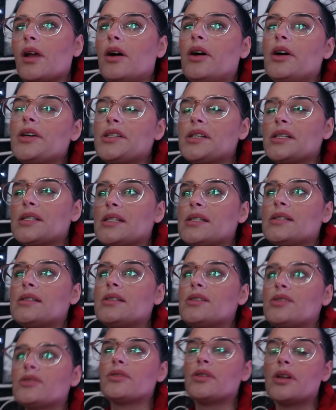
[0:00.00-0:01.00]
euch das jetzt
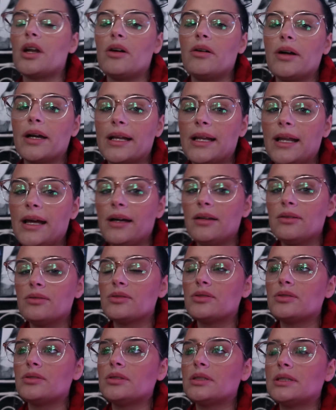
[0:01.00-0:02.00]
nicht so genau erklären
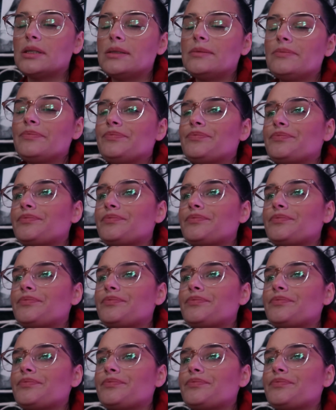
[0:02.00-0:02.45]
und so, ne?